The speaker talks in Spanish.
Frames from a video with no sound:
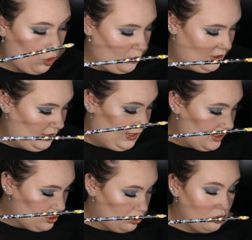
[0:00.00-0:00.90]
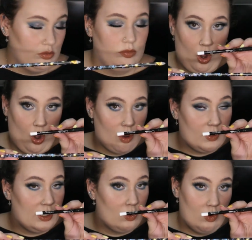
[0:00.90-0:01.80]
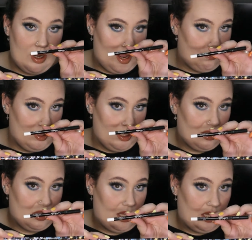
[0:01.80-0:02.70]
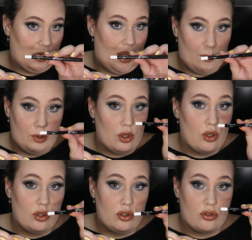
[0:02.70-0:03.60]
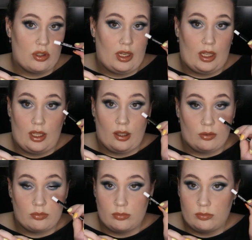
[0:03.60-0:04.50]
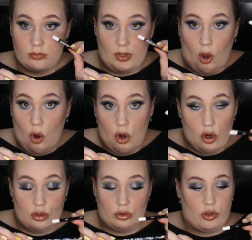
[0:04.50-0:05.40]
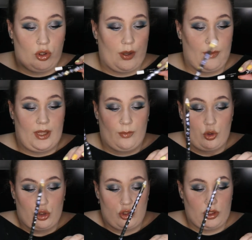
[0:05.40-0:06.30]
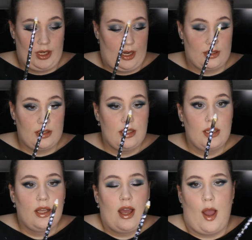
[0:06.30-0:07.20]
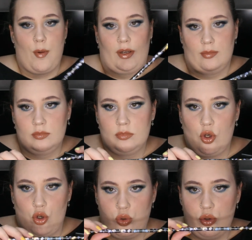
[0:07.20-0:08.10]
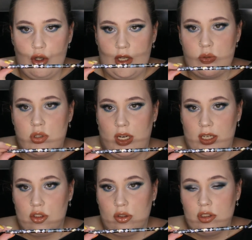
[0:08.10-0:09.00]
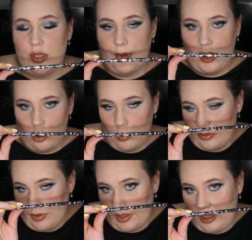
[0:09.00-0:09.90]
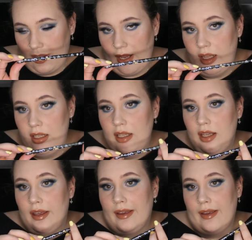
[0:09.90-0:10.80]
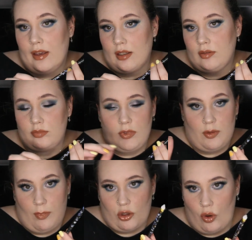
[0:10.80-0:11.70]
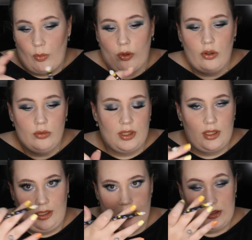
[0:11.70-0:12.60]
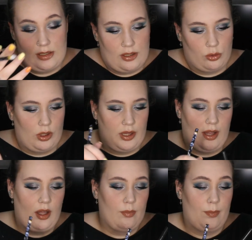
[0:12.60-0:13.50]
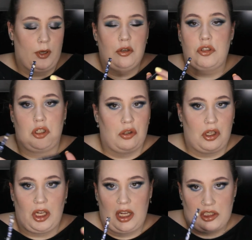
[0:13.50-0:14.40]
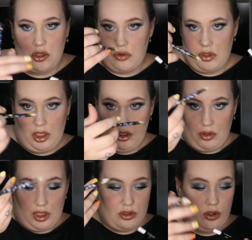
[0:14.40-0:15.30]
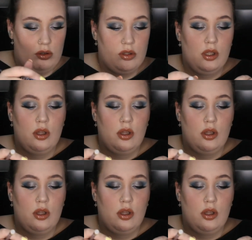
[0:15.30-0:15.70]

o bien esto o bien un lápiz de labios, de ojos, lo que vosotros queráis. A ver, lo suyo es usar esto, se pega con más facilidad, eh, es más cómodo y es esta utilidad, pero si no queréis gastaros dinero en esto,